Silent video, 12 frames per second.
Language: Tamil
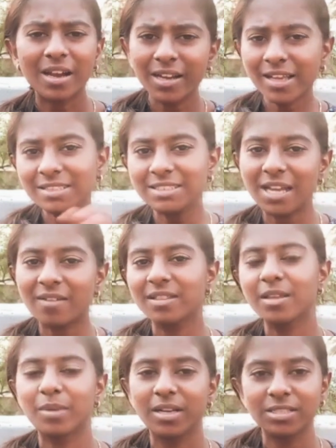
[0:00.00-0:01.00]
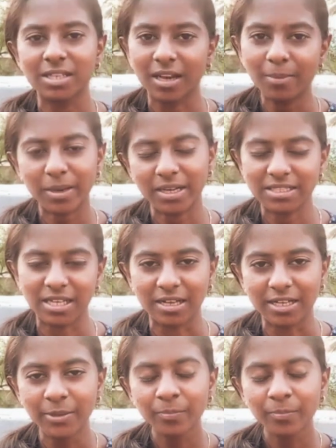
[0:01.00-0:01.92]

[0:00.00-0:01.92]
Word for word: கடைசியாக வந்து மனுஷங்களை படைச்சாங்க